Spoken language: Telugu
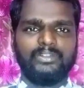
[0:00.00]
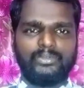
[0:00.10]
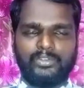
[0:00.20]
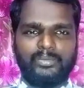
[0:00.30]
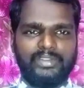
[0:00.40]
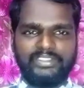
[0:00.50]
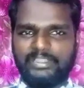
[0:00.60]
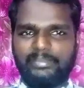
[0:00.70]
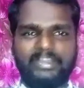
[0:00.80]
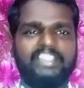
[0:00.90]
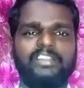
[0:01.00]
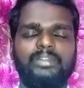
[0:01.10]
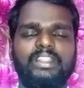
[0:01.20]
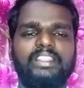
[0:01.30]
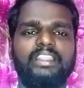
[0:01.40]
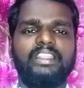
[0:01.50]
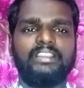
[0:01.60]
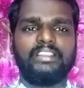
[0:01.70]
కుటుంబాల సమాధానం లేదని